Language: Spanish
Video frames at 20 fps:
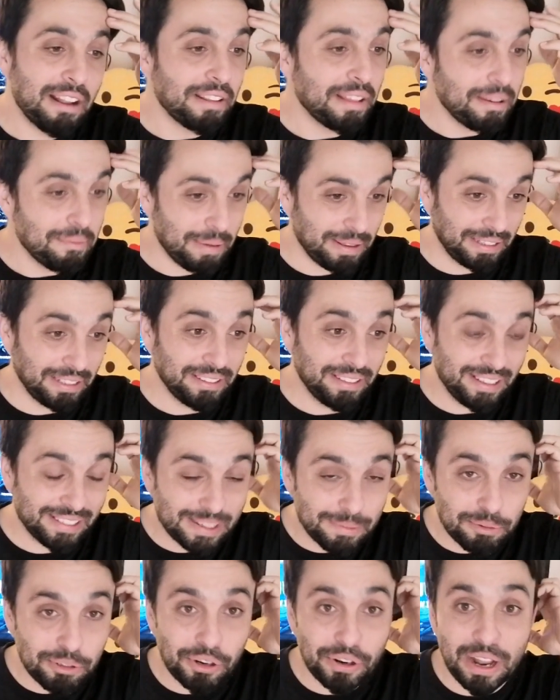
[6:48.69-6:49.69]
la verdad, bastante
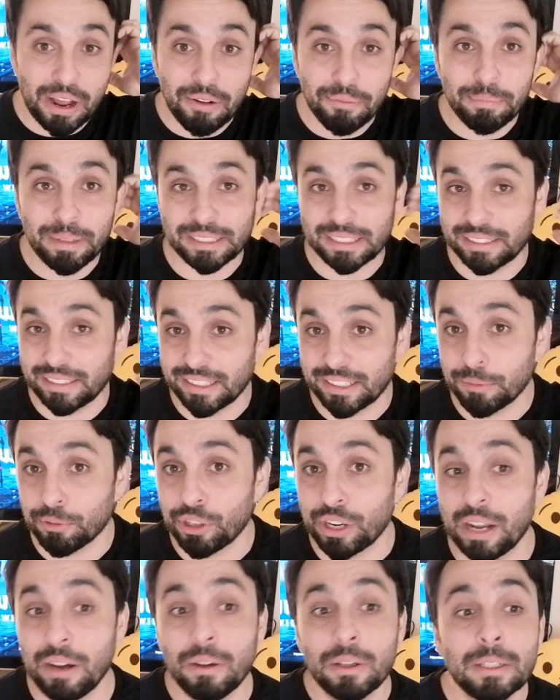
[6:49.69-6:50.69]
decepcionado, bastante
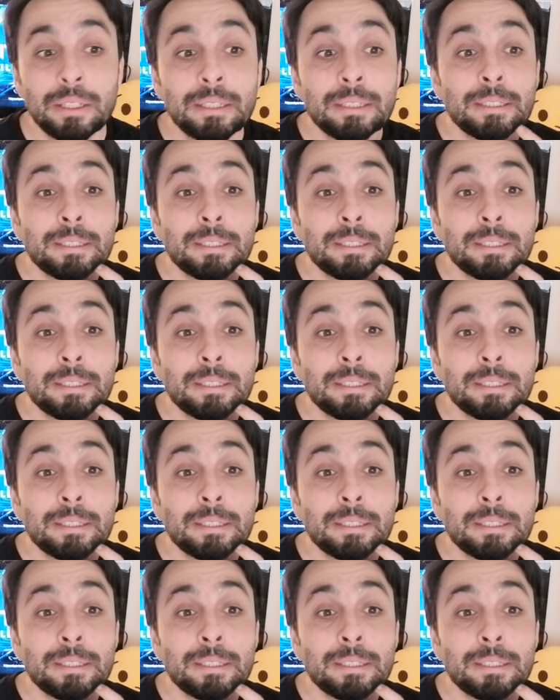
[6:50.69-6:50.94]
decepcionado.